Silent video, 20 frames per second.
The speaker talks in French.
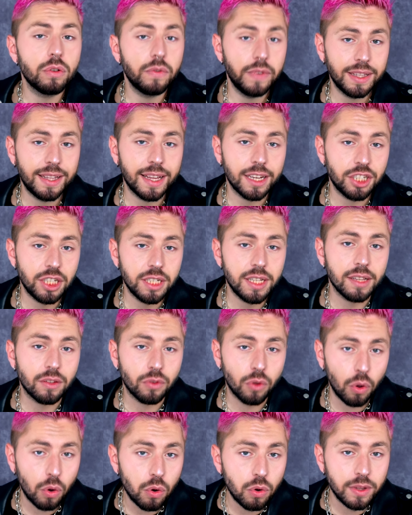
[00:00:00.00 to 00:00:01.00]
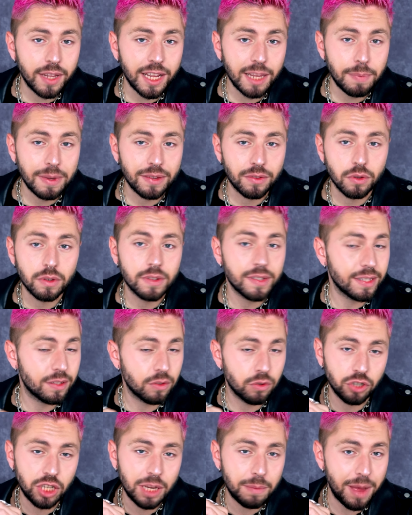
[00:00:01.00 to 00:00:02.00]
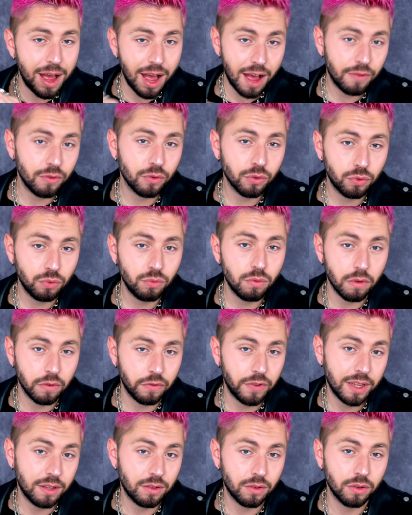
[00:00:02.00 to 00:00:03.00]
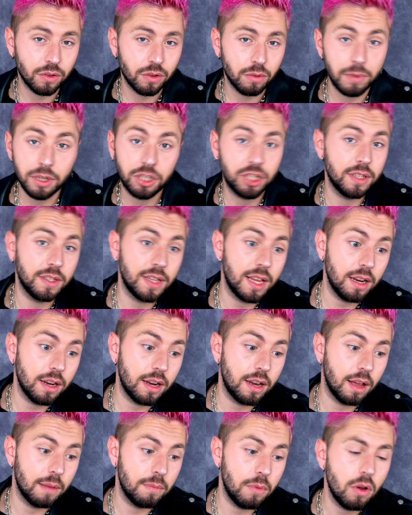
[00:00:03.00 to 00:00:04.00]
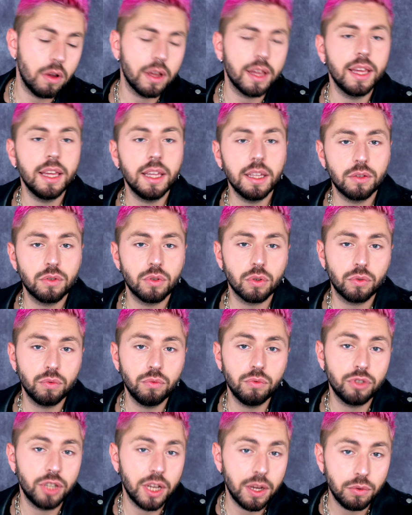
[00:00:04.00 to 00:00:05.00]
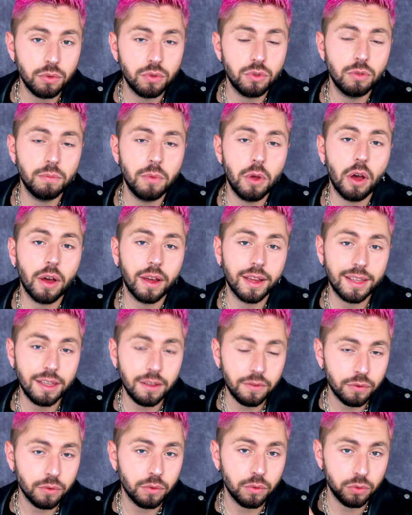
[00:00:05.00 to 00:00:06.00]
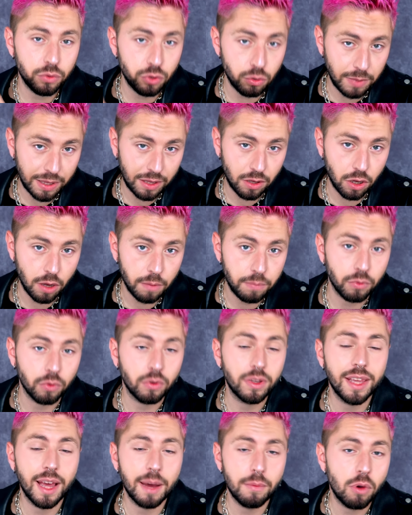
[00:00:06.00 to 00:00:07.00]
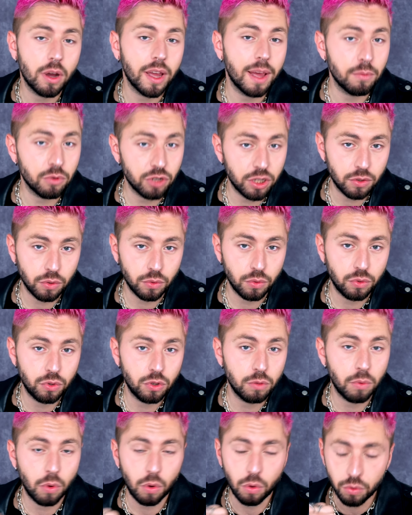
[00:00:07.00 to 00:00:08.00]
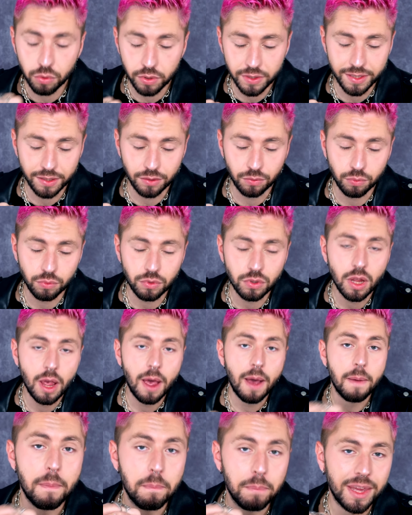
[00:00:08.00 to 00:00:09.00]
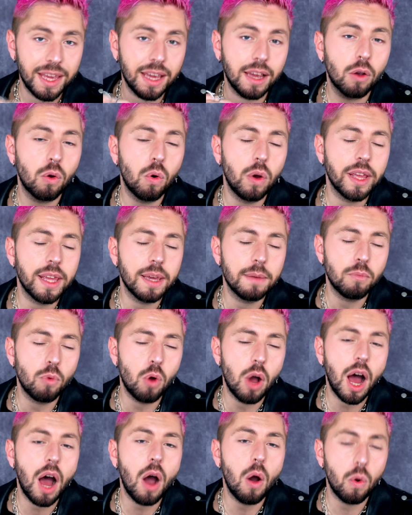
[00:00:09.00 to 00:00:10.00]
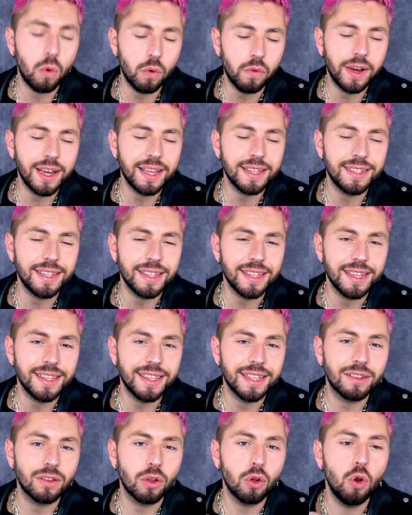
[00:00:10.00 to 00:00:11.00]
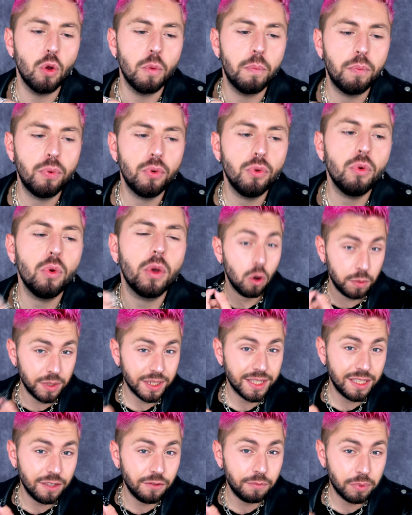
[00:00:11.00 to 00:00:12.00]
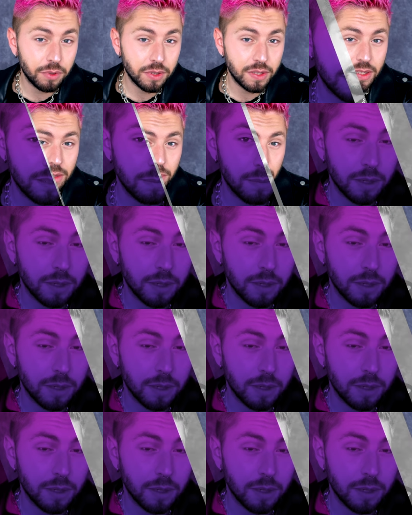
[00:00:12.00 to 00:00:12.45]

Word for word: vais tâcher d'être honnête parce que c'est ce que j'aime avant tout en fait bah, chez elle, clairement, et surtout chez les youtubeurs qui font du make-up, donc qui a à boire et à manger sur YouTube on le sait tous, mais croyez-moi, on va essayer d'être le plus objectif possible.